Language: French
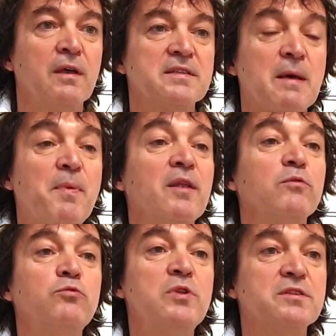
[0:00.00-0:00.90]
Ça part
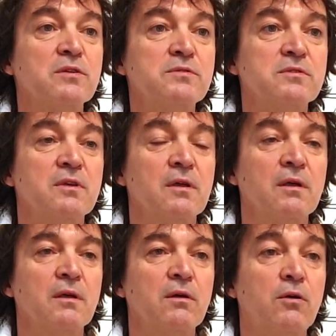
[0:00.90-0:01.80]
dans tous les sens,
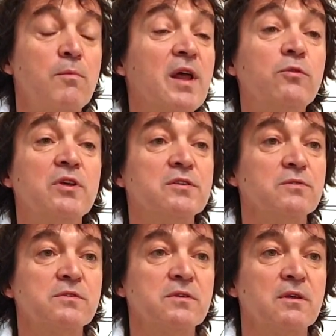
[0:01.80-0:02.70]
comme
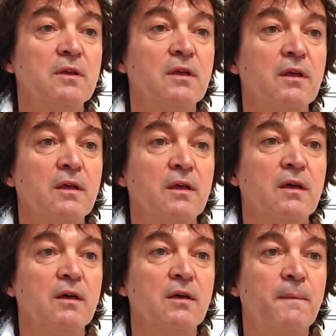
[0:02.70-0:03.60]
l'adolescence.
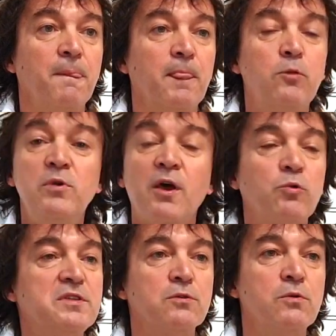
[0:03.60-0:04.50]
tous les
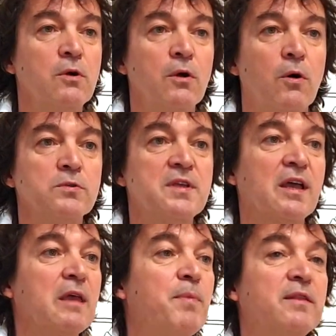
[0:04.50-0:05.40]
ruisseaux, on
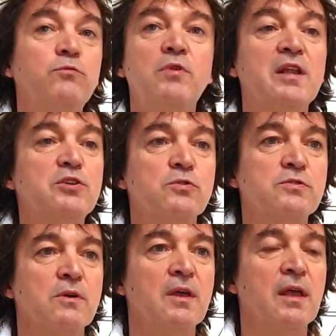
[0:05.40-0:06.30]
s'agrippe à toutes les
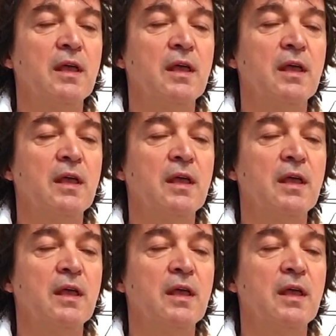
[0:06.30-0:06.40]
choses